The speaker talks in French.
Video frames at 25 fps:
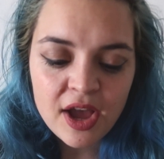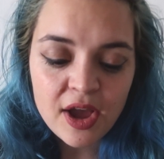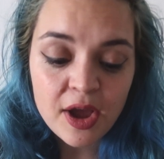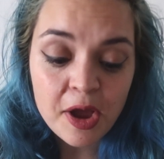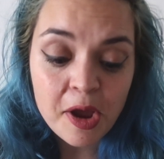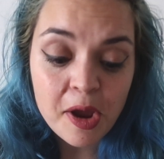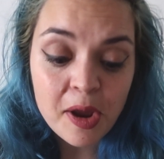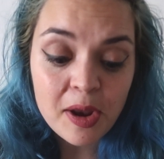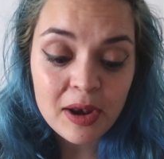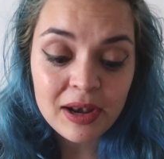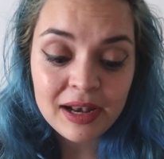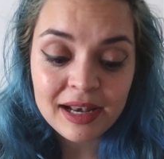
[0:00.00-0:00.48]

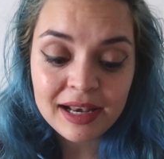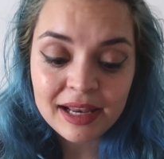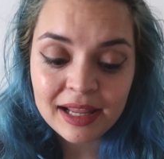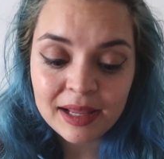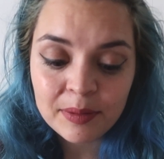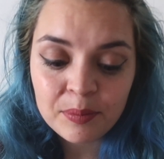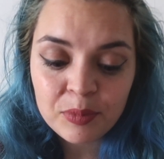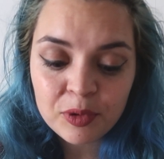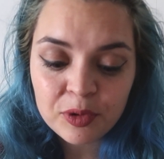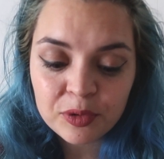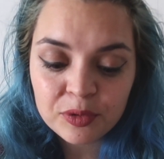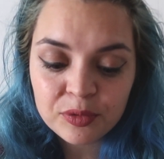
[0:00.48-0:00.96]
Euh,
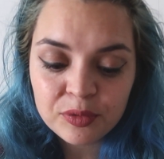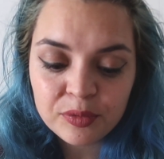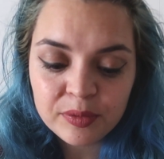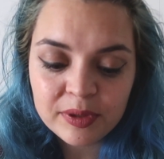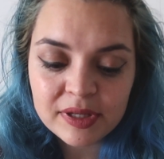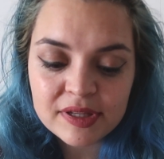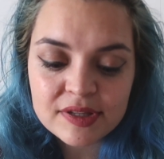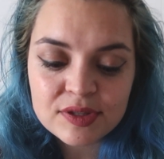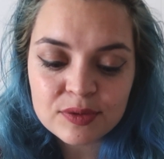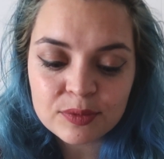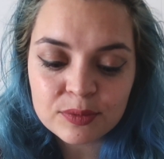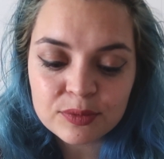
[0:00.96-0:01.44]
les
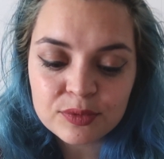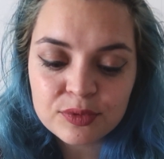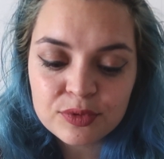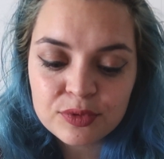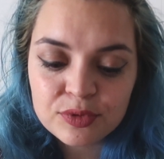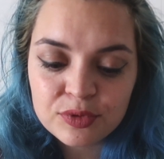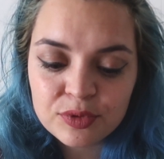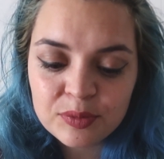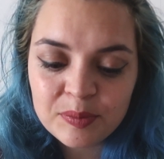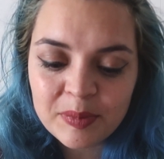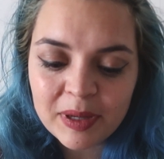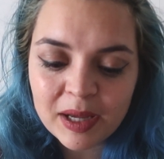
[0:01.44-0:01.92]
produits sont
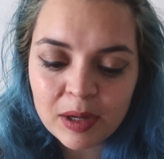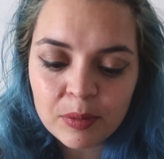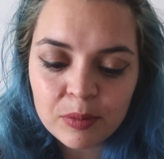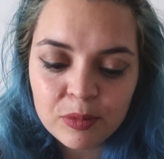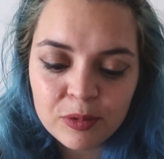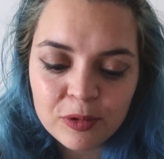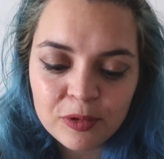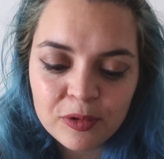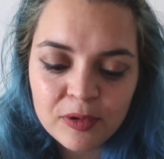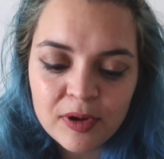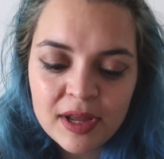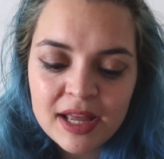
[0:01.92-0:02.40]
super
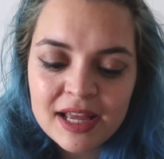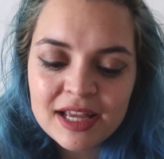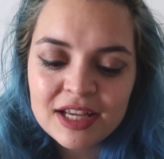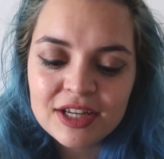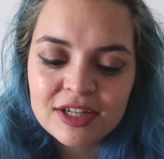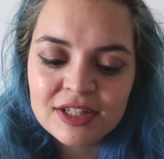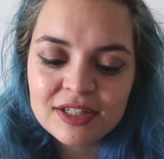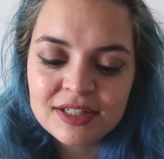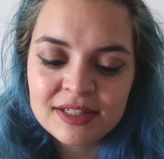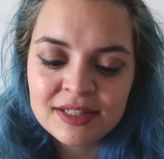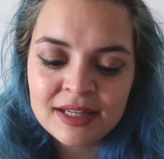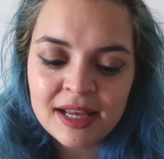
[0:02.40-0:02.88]
beaux.
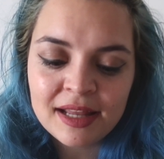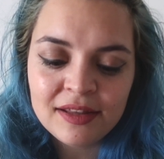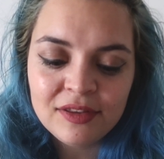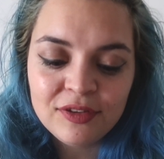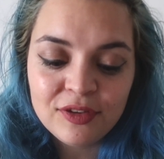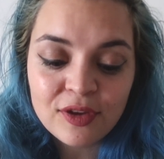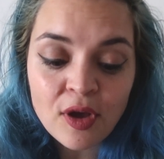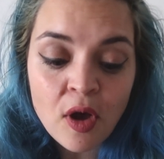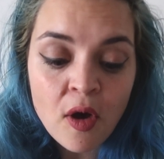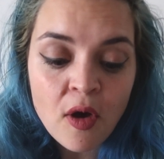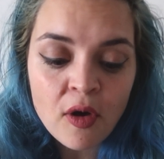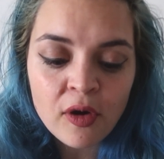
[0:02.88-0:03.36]

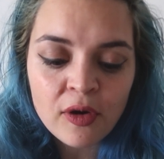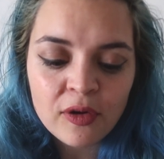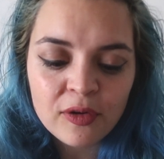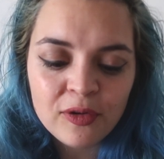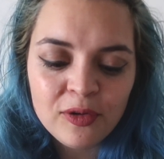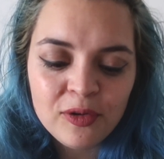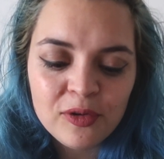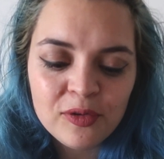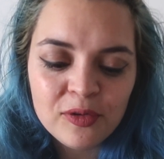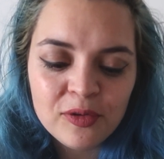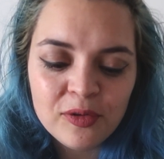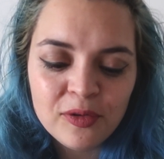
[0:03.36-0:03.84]
J'adore
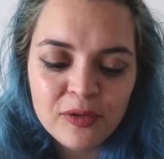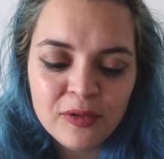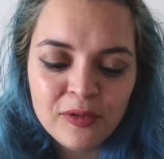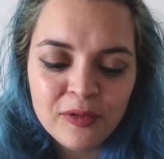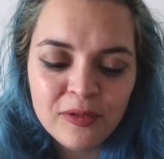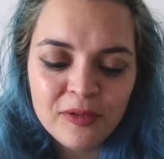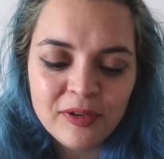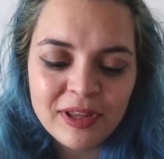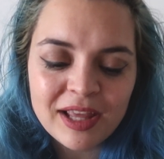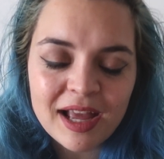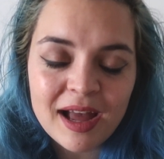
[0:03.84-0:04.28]
le...